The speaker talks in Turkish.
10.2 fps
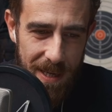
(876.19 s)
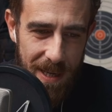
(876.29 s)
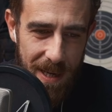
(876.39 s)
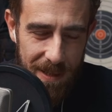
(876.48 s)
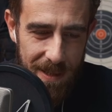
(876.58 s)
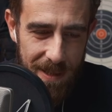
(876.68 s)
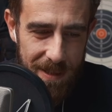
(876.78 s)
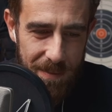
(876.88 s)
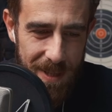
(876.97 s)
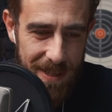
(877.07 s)

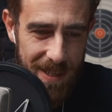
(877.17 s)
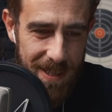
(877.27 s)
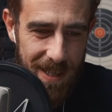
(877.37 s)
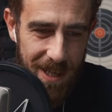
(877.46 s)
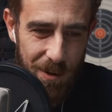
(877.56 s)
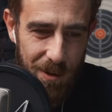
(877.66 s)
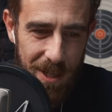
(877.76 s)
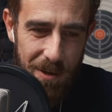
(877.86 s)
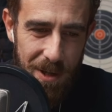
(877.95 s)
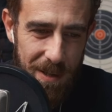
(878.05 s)
anladığım kadarıyla ona
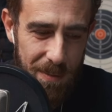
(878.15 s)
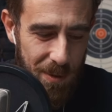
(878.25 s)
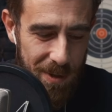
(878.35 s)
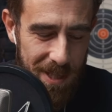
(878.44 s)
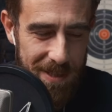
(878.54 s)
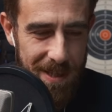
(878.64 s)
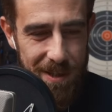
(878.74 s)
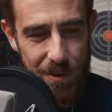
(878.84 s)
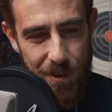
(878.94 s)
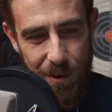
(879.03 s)
göre de bir
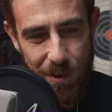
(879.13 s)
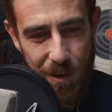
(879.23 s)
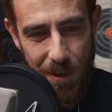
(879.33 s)
organizasyon oluyor.